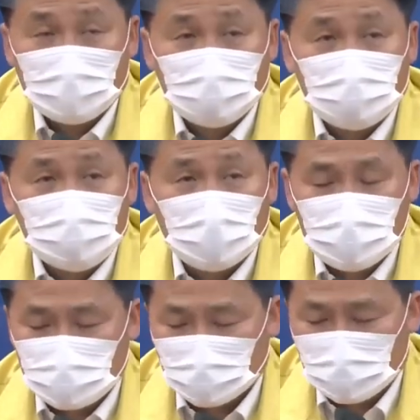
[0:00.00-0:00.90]
두
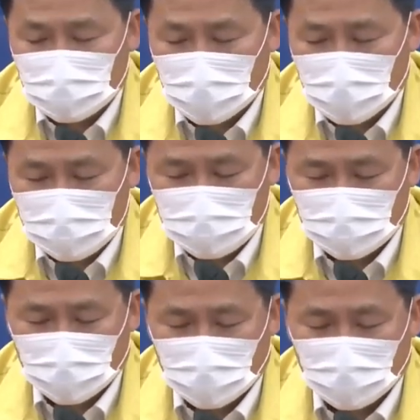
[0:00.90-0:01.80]
전선을 잘
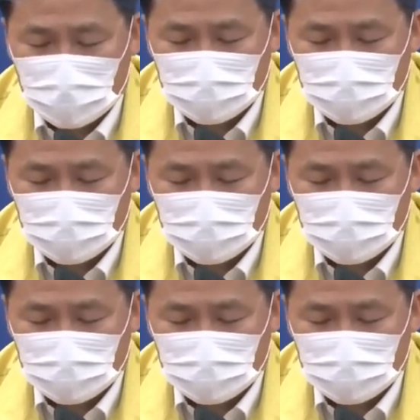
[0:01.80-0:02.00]
지켜내고